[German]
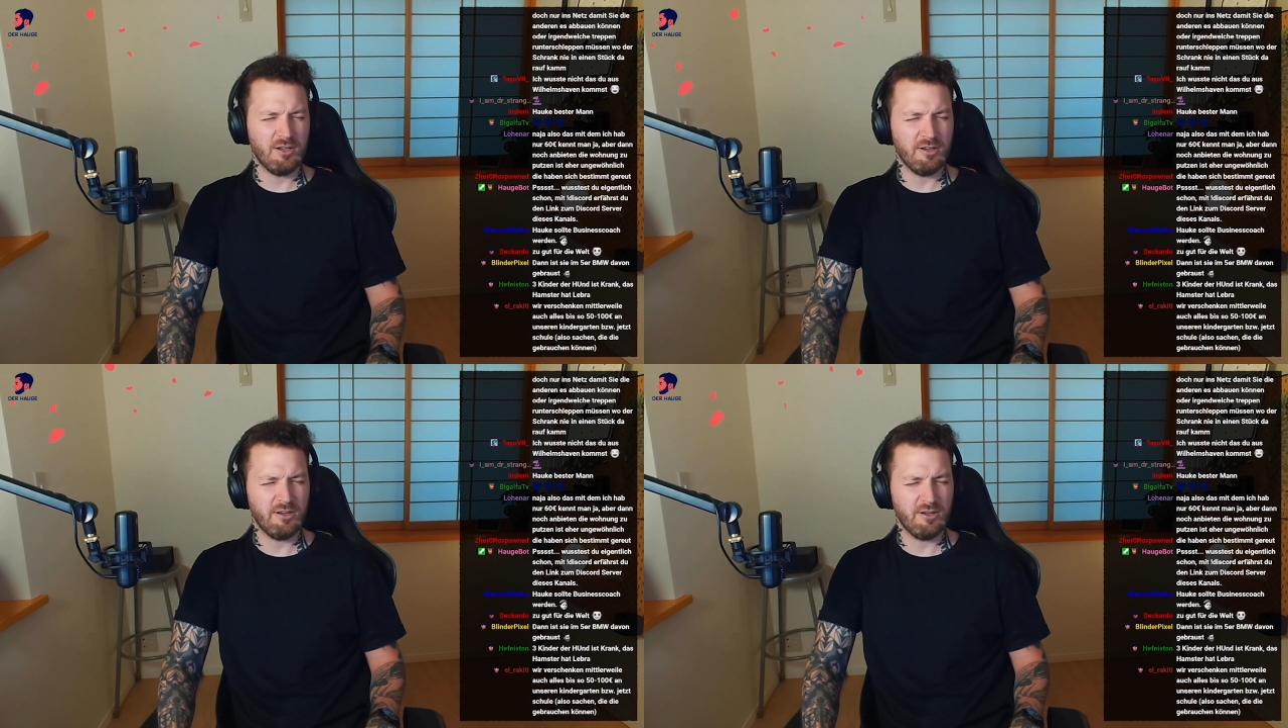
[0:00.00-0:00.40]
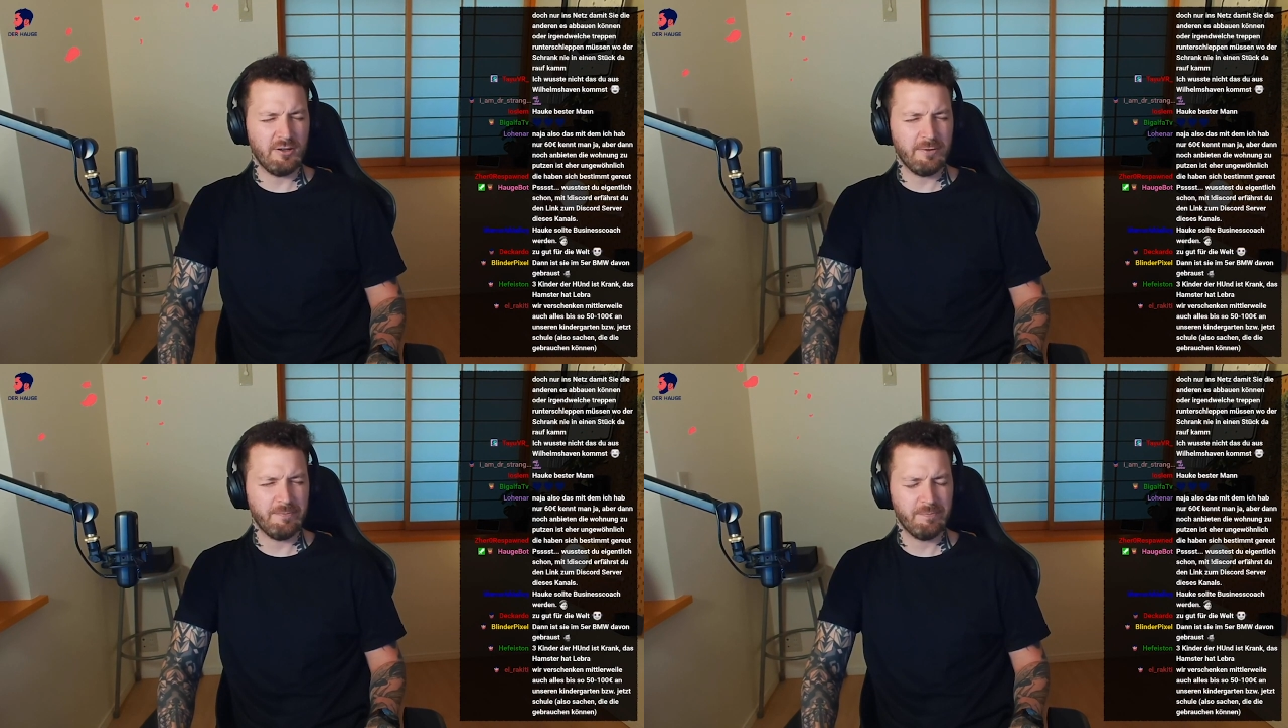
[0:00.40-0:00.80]

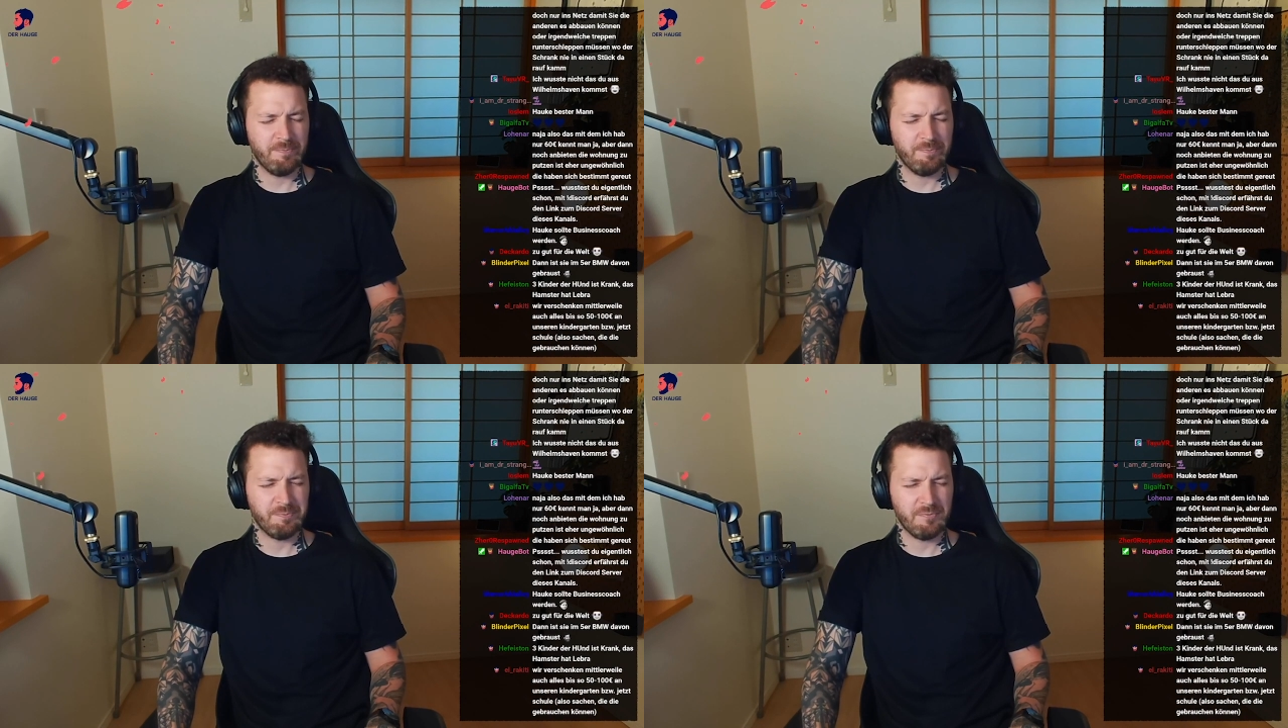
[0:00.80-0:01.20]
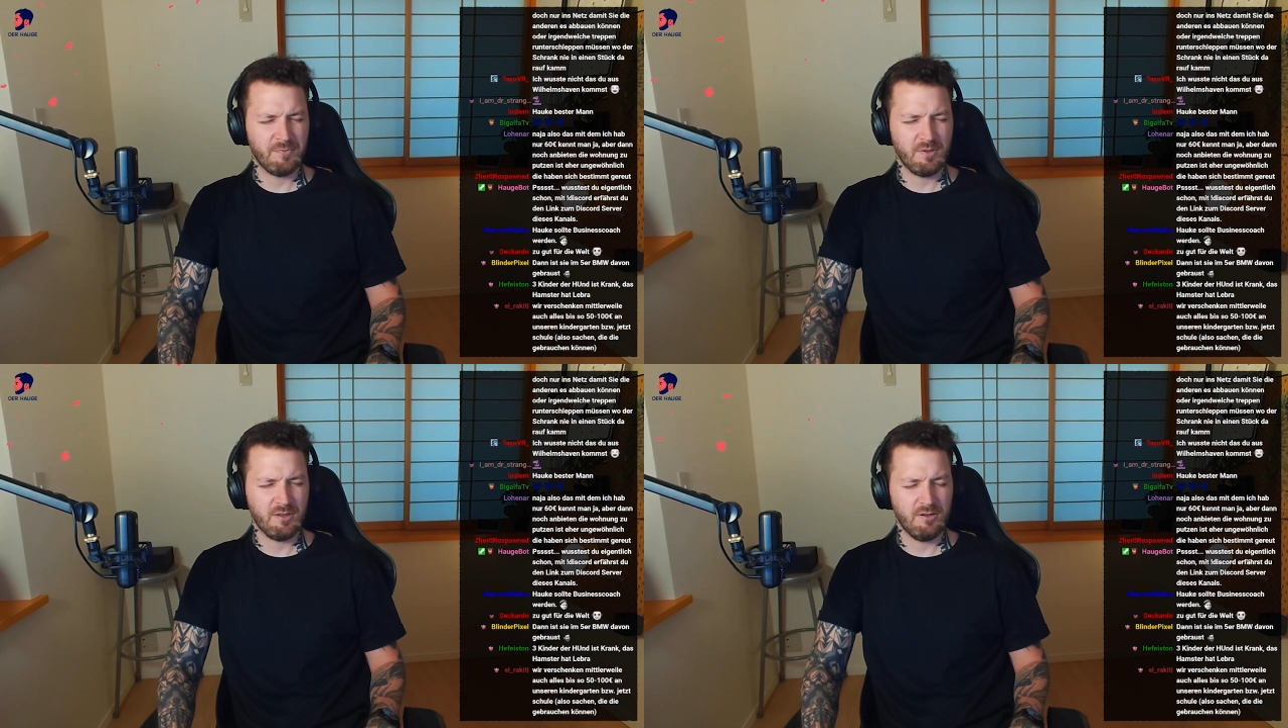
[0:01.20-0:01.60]
äh,
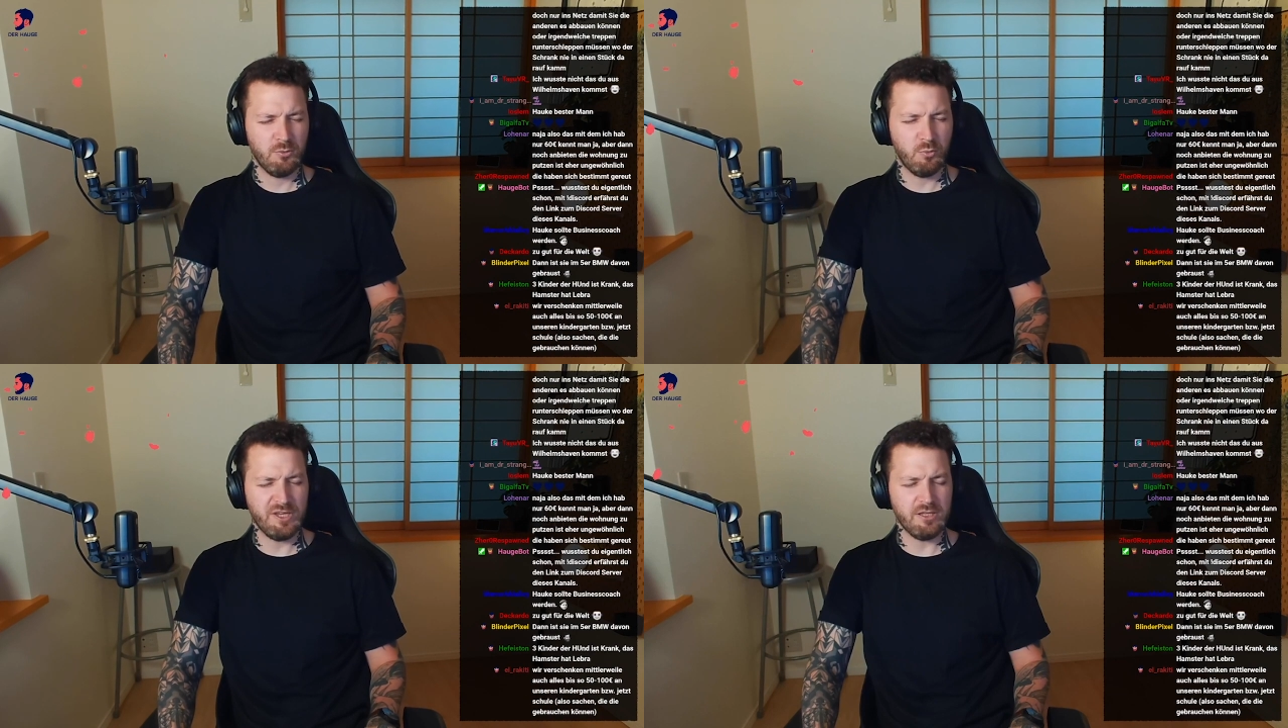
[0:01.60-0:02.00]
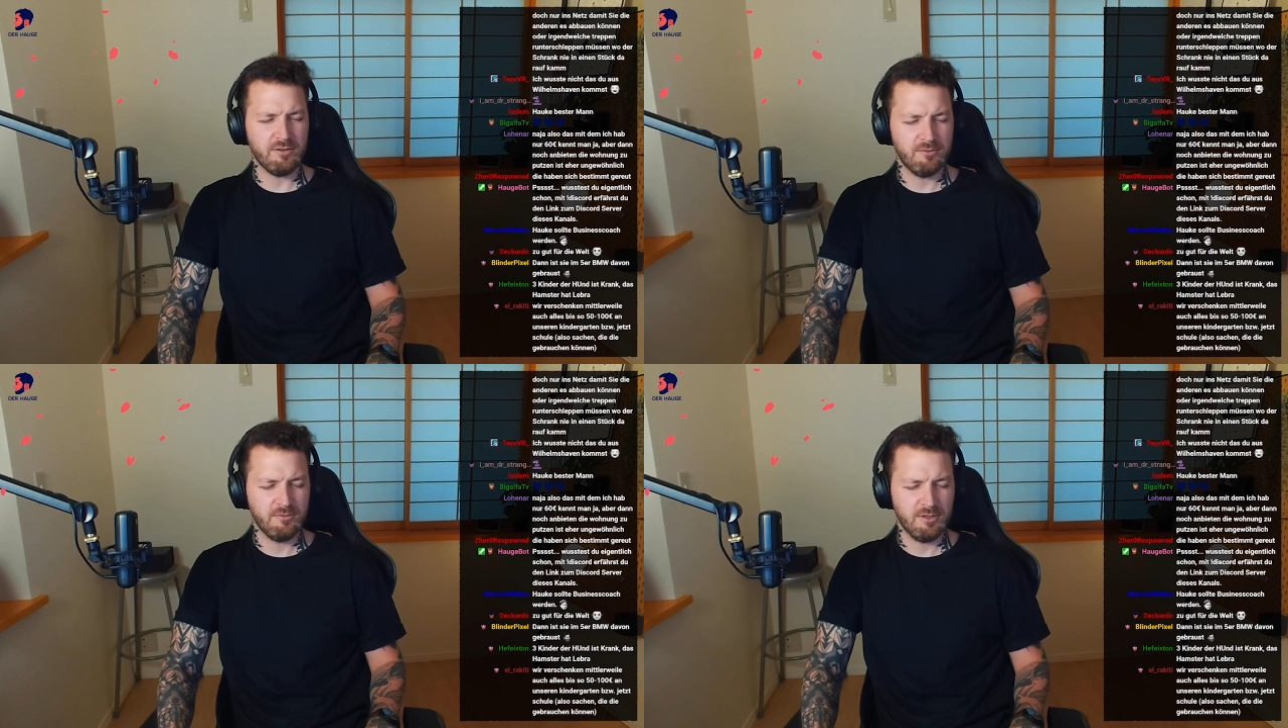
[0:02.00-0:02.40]
Wii.